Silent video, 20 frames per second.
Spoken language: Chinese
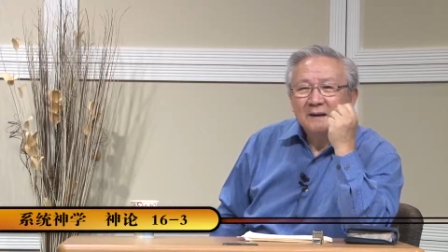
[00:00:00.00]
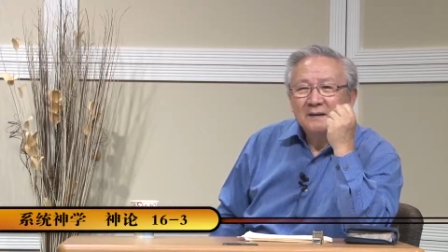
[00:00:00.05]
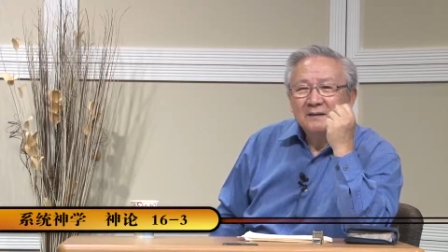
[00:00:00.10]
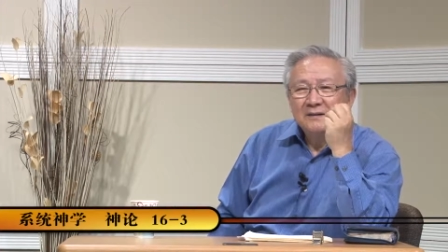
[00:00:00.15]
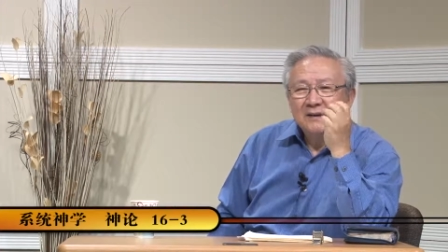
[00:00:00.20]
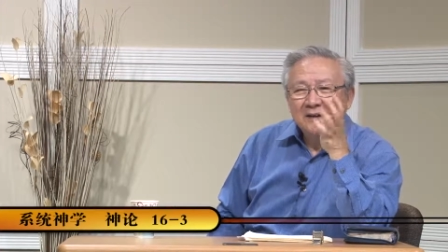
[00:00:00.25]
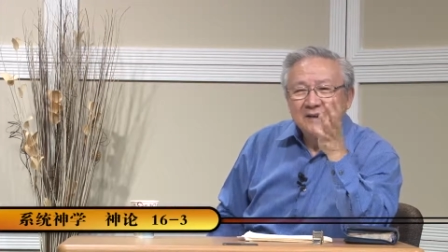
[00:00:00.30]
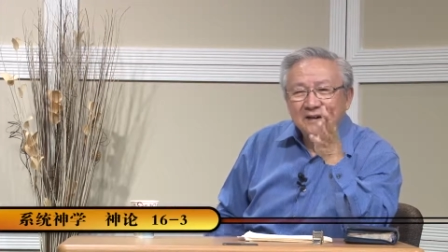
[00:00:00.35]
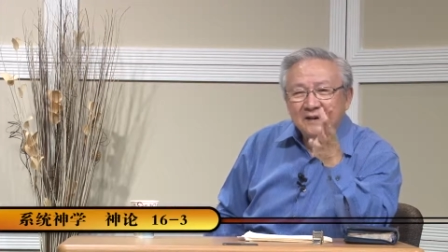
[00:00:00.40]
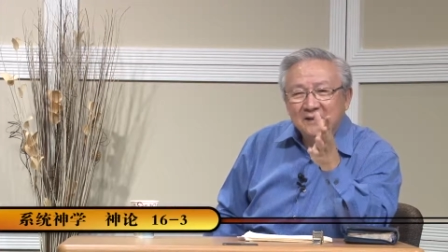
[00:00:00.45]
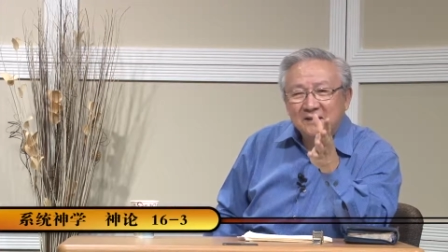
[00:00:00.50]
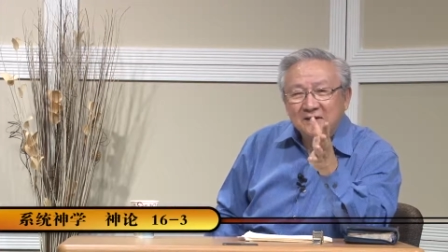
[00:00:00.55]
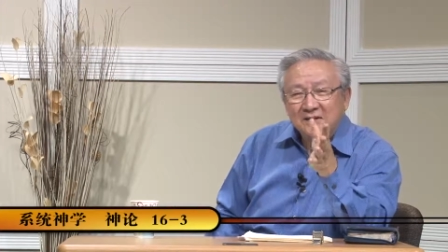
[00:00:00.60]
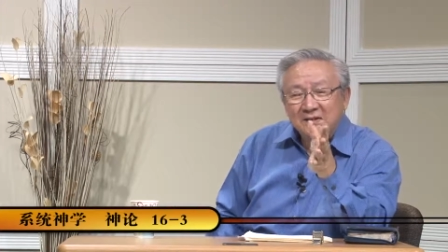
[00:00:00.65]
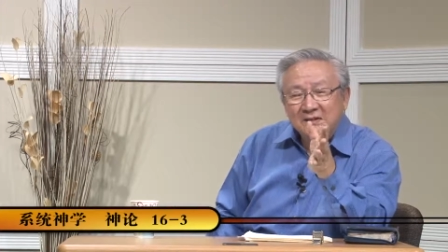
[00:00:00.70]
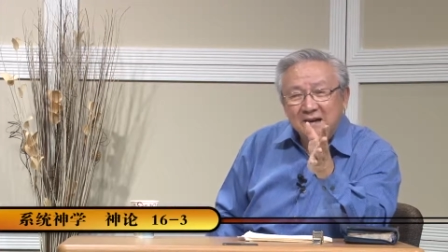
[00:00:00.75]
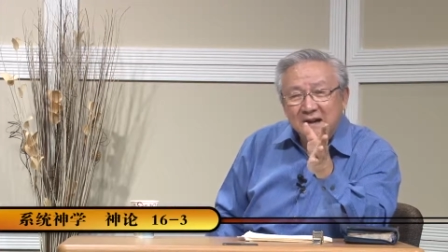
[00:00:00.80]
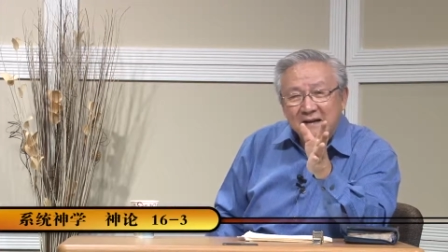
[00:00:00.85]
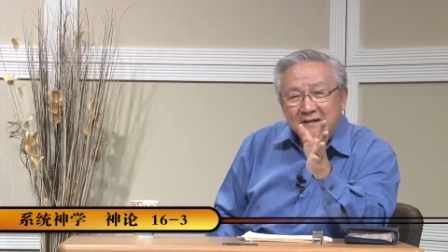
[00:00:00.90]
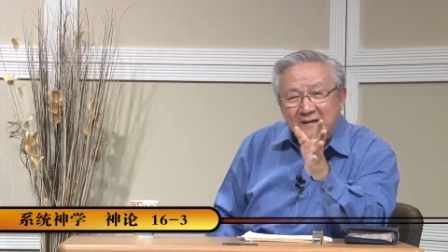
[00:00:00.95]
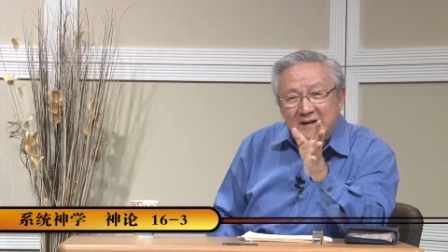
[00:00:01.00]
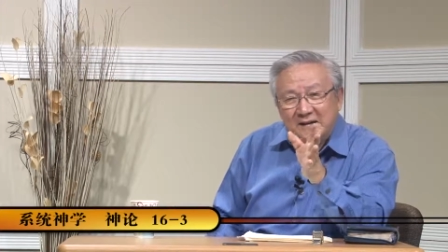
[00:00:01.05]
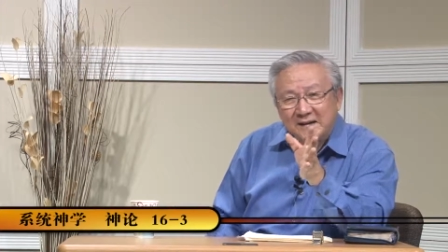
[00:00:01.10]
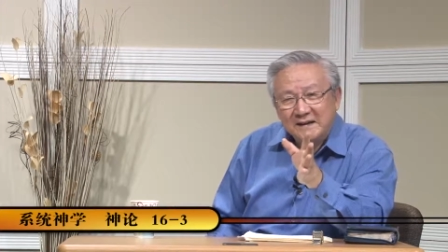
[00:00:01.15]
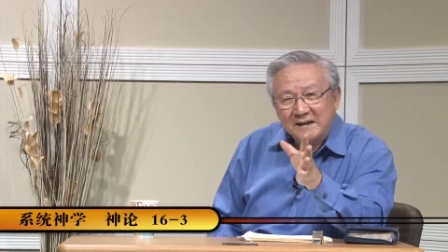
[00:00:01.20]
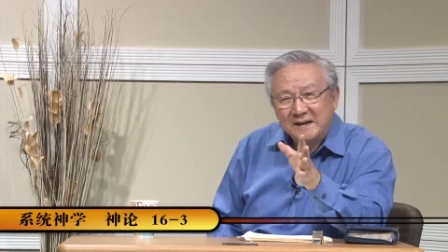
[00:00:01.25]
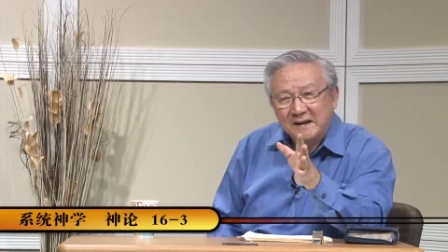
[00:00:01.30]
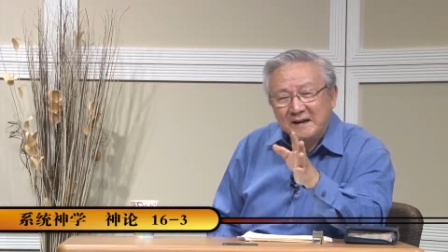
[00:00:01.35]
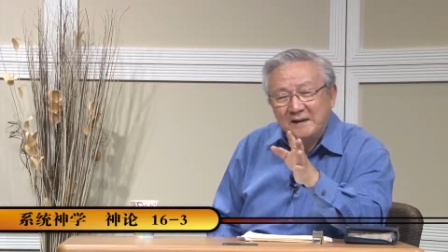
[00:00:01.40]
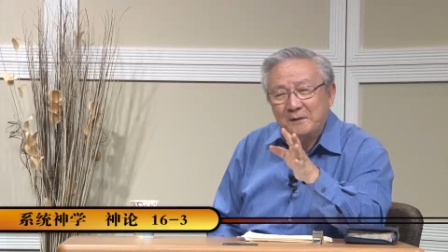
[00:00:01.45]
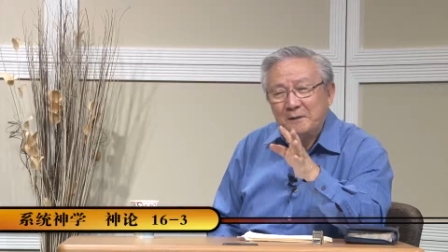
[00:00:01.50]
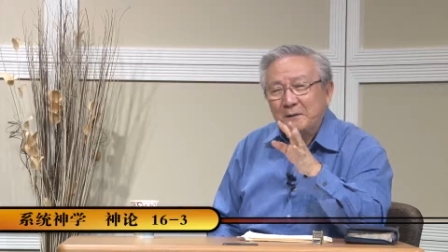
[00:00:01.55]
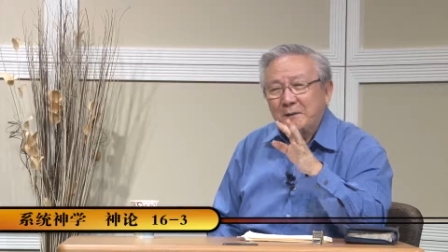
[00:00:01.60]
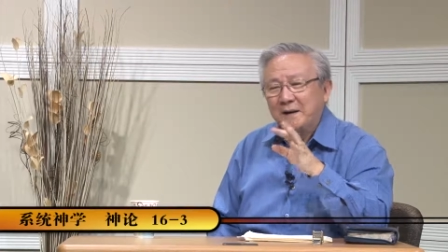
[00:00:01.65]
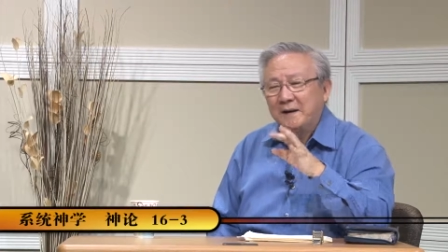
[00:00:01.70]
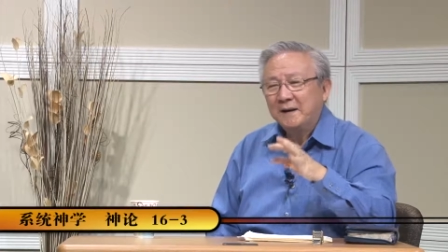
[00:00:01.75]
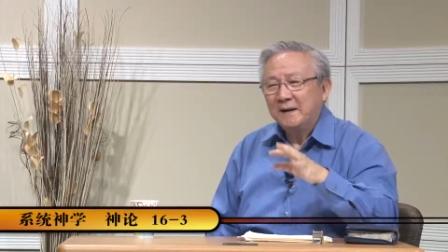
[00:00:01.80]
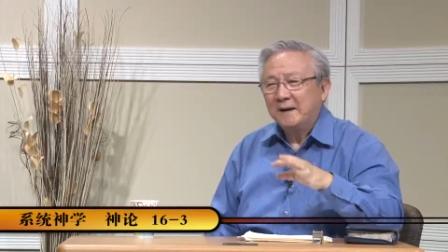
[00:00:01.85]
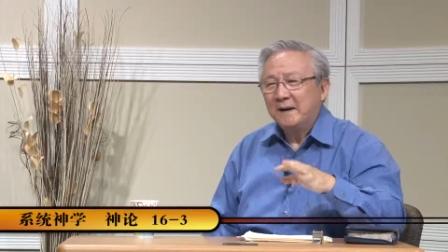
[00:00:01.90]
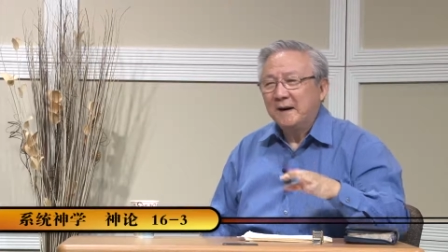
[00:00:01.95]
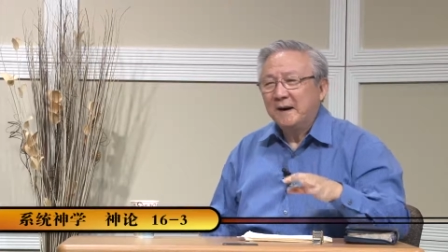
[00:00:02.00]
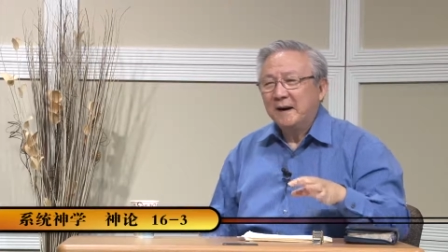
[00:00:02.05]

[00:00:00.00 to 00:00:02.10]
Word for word: 上帝的慈爱，上帝的恩惠，